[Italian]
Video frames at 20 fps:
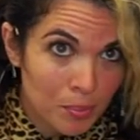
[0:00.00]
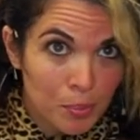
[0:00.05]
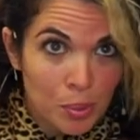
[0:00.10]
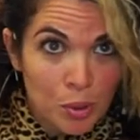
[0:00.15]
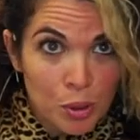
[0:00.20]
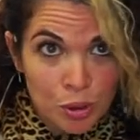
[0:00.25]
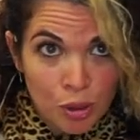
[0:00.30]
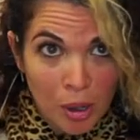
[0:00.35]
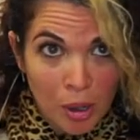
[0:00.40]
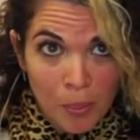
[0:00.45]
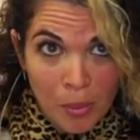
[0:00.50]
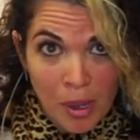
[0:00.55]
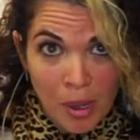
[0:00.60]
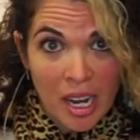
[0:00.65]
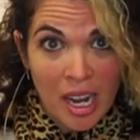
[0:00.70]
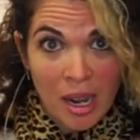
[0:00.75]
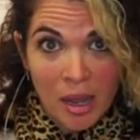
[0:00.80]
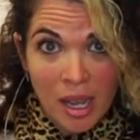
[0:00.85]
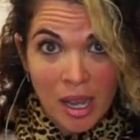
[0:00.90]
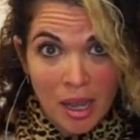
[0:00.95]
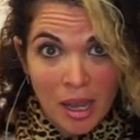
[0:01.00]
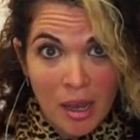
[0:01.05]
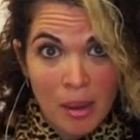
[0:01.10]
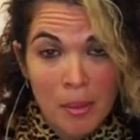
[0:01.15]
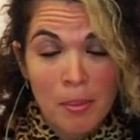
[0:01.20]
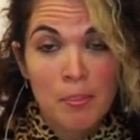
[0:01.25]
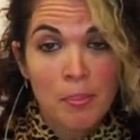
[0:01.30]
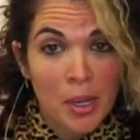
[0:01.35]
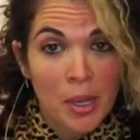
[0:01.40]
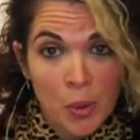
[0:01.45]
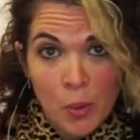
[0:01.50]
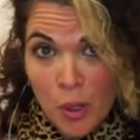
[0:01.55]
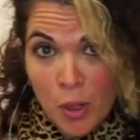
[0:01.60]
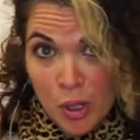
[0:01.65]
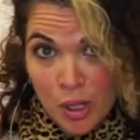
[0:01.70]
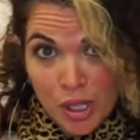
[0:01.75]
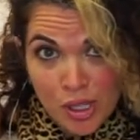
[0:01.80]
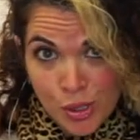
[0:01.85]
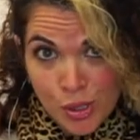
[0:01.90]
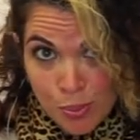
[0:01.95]
Purtroppo era per
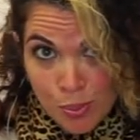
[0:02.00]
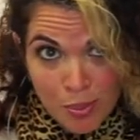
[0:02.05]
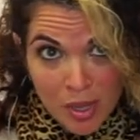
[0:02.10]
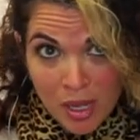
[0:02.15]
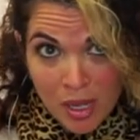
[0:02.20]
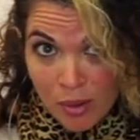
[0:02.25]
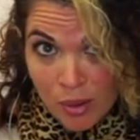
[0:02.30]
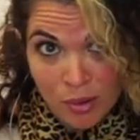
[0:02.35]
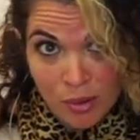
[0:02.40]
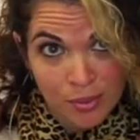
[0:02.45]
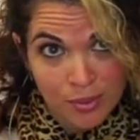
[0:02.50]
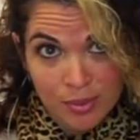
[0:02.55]
quello che subivo,